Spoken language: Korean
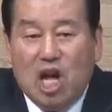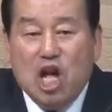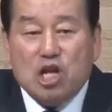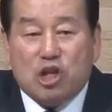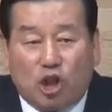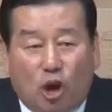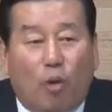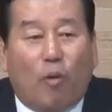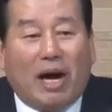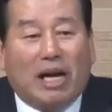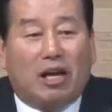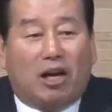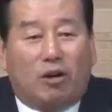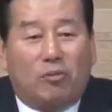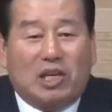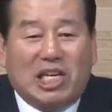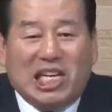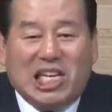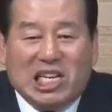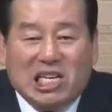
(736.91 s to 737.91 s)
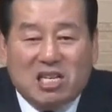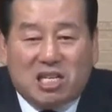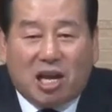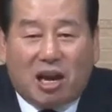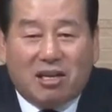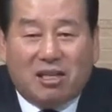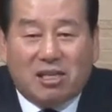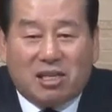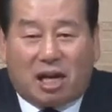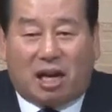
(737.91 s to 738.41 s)
저와 여러분의
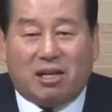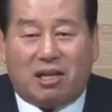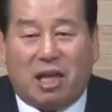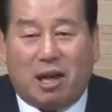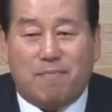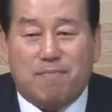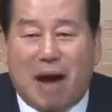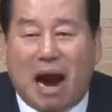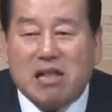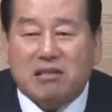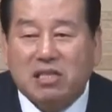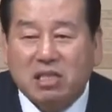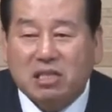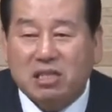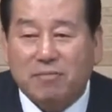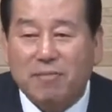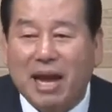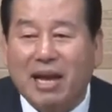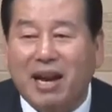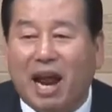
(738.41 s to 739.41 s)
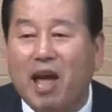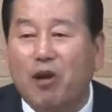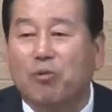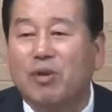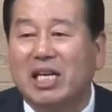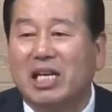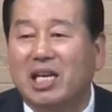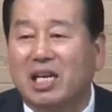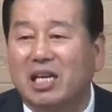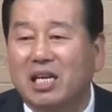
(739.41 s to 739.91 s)
인생을 살 때 말씀의
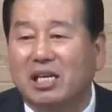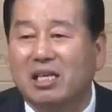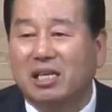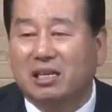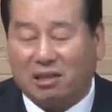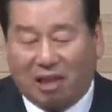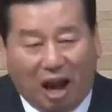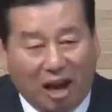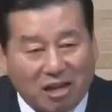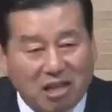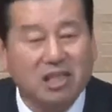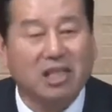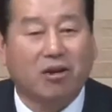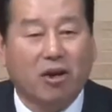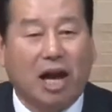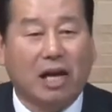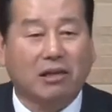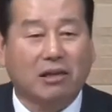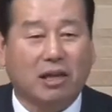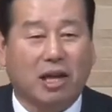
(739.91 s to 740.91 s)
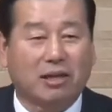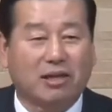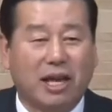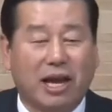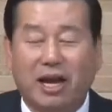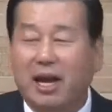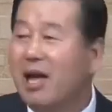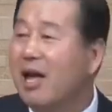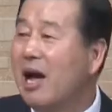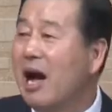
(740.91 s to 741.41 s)
레윌리를 달려갈 때에